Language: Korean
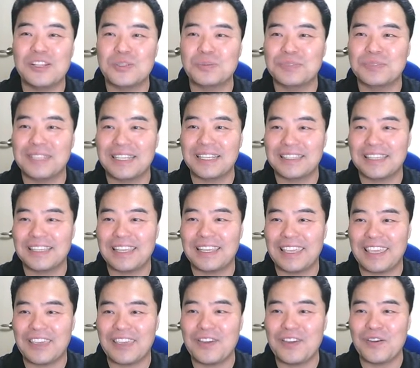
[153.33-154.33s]
좀
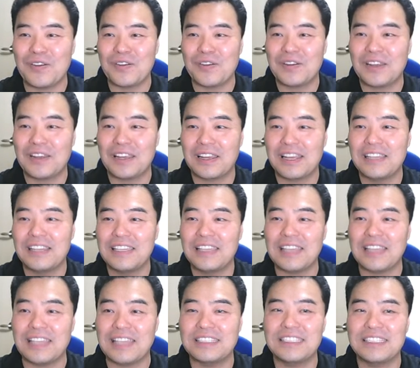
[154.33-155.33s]
부탁드릴게요. 일단
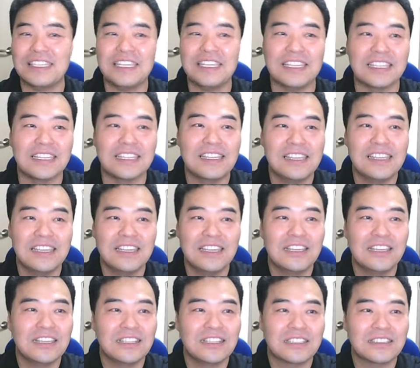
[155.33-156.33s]
다시
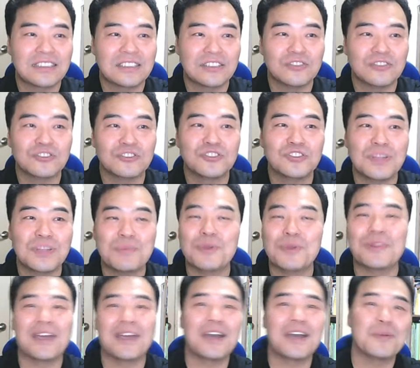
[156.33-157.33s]
우주로
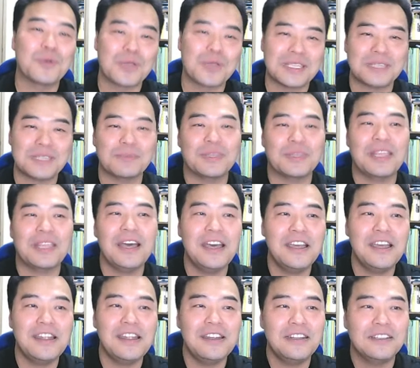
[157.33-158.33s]
한번
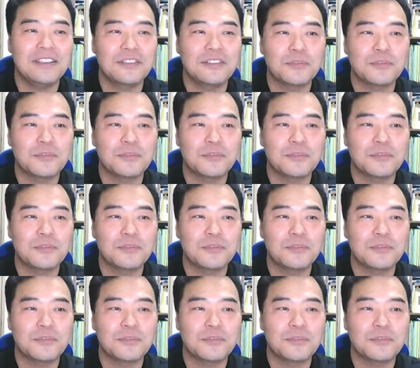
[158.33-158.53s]
나가보겠습니다.